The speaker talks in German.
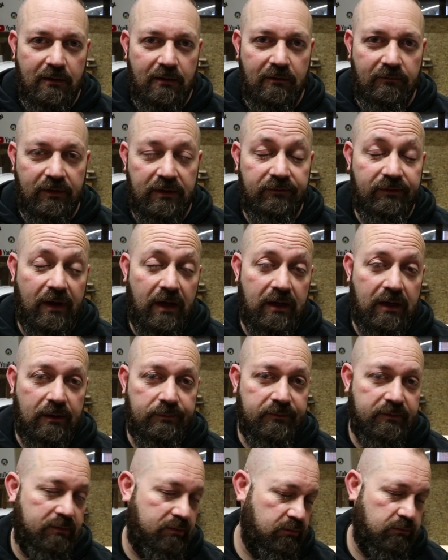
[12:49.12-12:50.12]
Wenn ihr Fragen
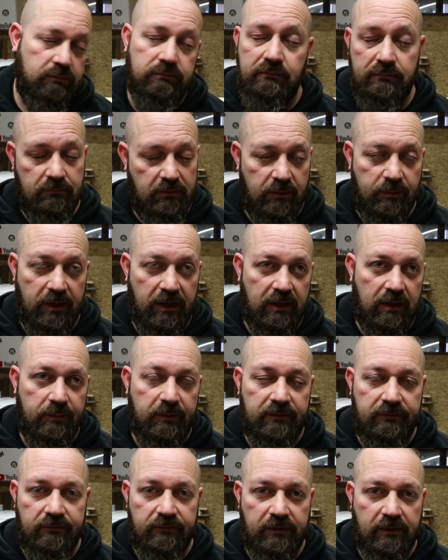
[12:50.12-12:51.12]
habt, immer her
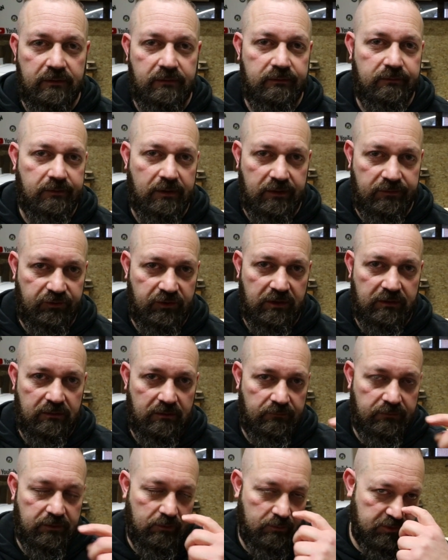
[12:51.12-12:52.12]
damit. Wie gesagt, Rest steht in
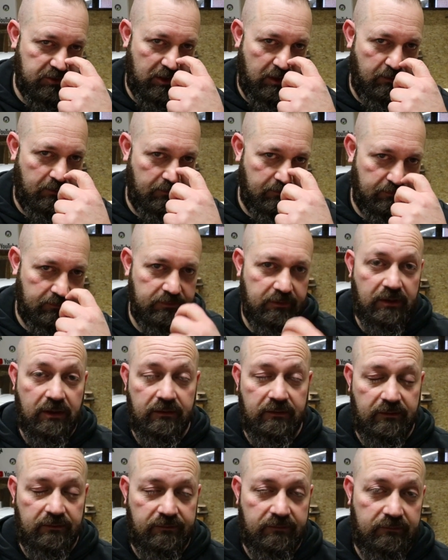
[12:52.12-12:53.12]
der Videobeschreibung. Und ihr
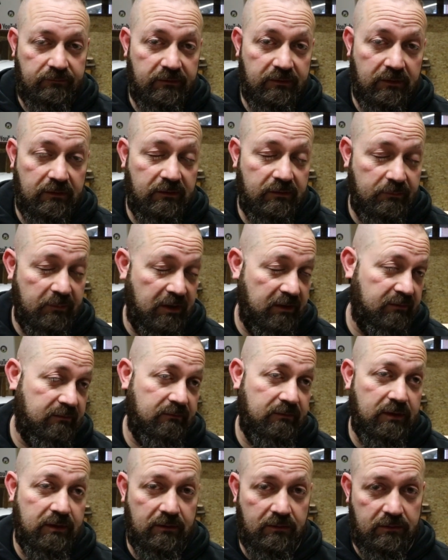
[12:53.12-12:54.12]
kennt das. Wir sehen uns im
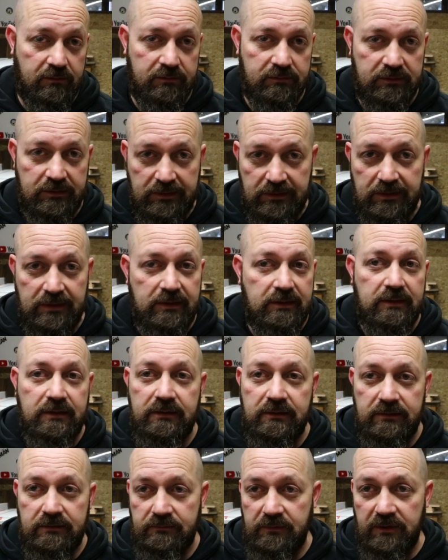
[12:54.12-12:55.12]
nächsten Video
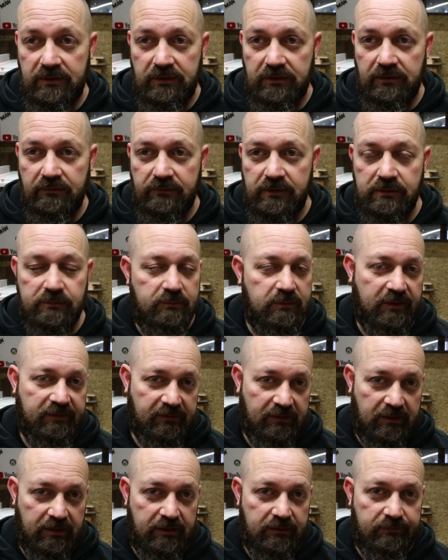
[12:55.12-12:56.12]
mit irgendeiner wilden
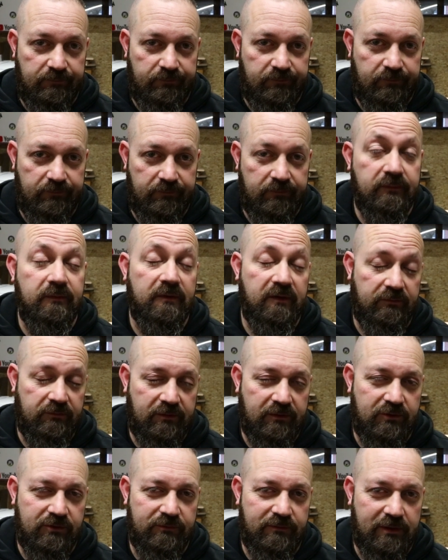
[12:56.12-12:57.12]
Bastlei. Wir sehen
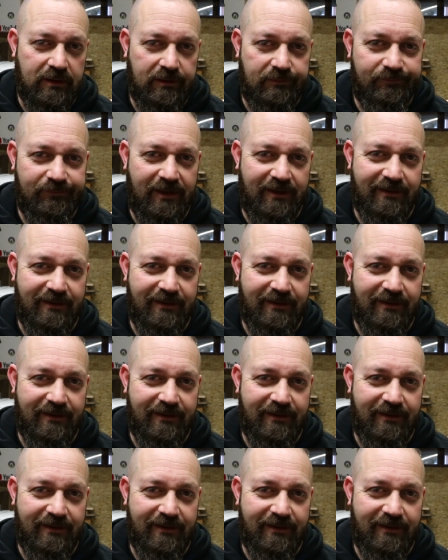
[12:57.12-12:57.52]
uns dann schon wieder.